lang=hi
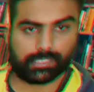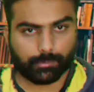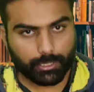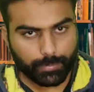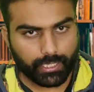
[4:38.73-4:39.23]

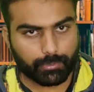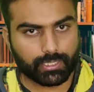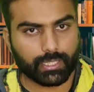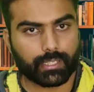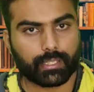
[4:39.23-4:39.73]
जैसे कि मैंने पहले
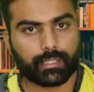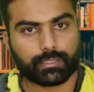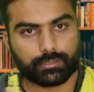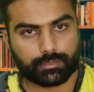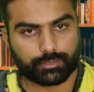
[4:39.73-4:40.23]
बताया कि
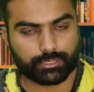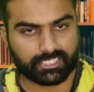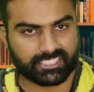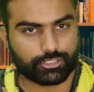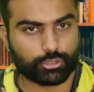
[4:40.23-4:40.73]

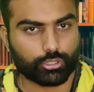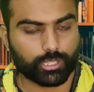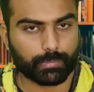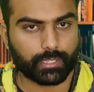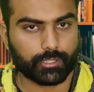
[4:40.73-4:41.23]
जैसे
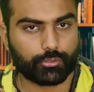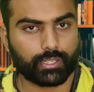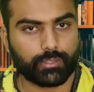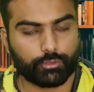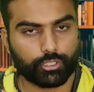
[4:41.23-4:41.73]
स्टूडो की पार्टी
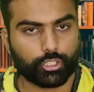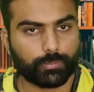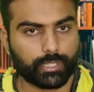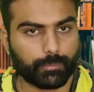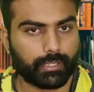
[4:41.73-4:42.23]
जो है वो
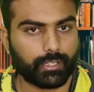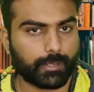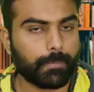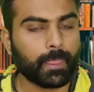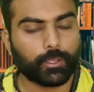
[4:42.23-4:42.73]
इनके ऊपर
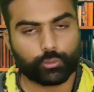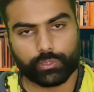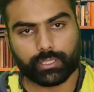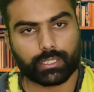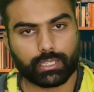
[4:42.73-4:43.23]
डिपेंडेंट है
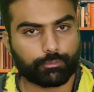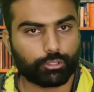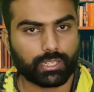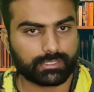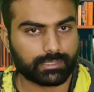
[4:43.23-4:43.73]
तो इनके
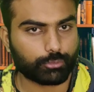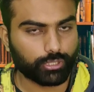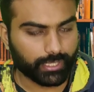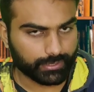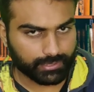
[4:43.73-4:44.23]
खिलाफ कोई खास
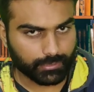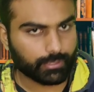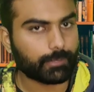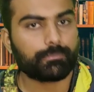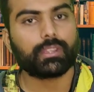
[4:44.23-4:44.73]
कदम तो ले नहीं
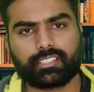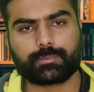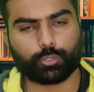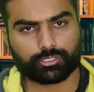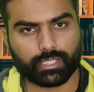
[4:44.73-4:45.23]
सकती है इंडियन
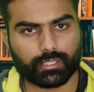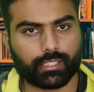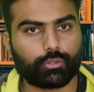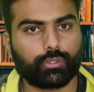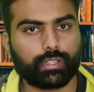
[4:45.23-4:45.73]
रिस्पॉन्स
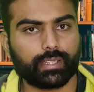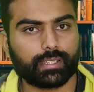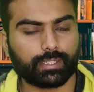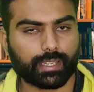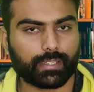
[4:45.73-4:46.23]
देखते हैं तो
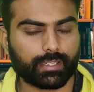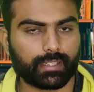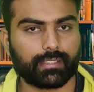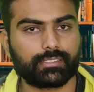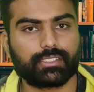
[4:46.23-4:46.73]
इंडिया
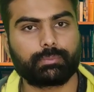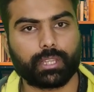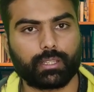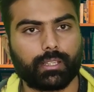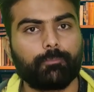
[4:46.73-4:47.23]
कनाडा
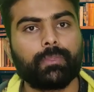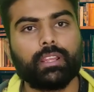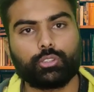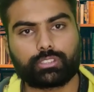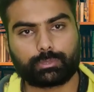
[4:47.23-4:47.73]
रिलेशनशिप के अंदर
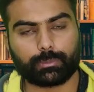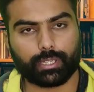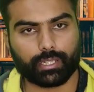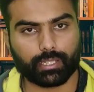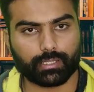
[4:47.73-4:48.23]

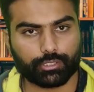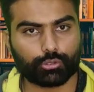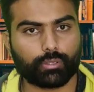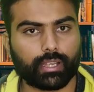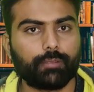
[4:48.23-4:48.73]
सबसे बड़ा
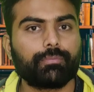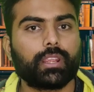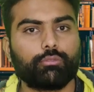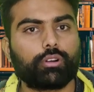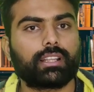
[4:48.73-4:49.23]
इशू है
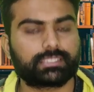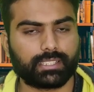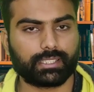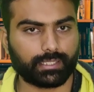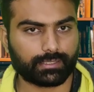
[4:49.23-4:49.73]
वो
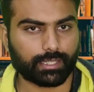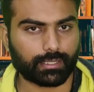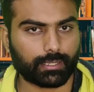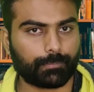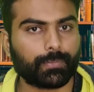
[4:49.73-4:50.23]
खालिस्तान के
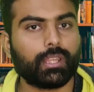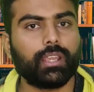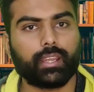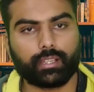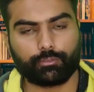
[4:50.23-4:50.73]
नज़र आता है
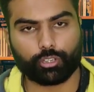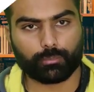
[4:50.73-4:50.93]
इंडियन